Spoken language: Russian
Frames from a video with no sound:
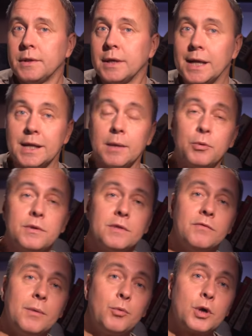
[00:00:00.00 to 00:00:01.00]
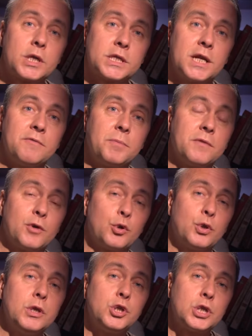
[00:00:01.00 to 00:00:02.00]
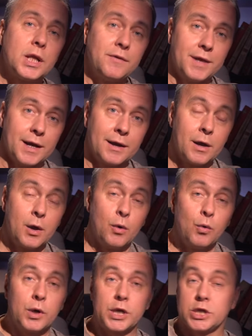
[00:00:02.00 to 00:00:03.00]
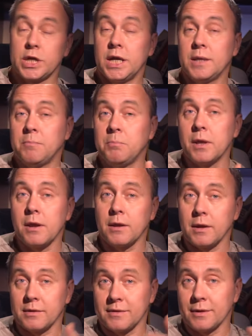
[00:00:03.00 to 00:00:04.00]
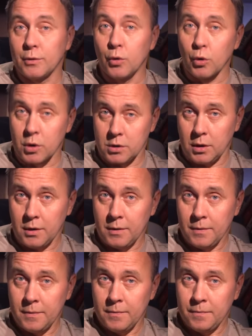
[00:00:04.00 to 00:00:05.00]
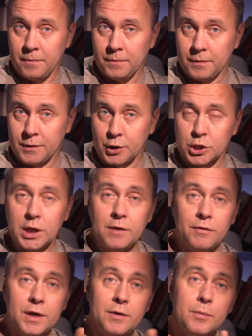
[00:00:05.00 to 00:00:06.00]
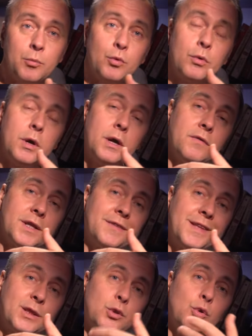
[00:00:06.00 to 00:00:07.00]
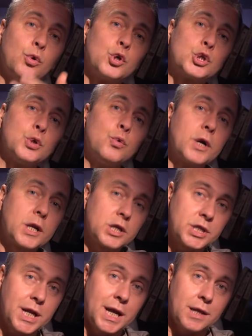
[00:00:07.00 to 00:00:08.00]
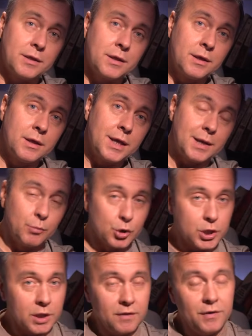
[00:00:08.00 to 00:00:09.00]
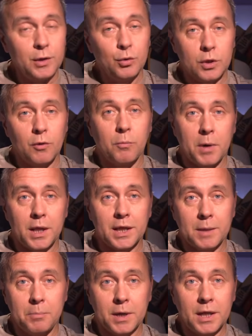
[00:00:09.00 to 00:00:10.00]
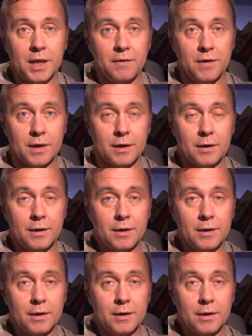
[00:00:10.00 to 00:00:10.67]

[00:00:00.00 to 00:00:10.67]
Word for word: Или, допустим, вам угрожает в подворотне человек, угрожает перерезать горло. Должны ли вы ему в ответ тоже угрожать? Или можете двинуть его палкой по голове?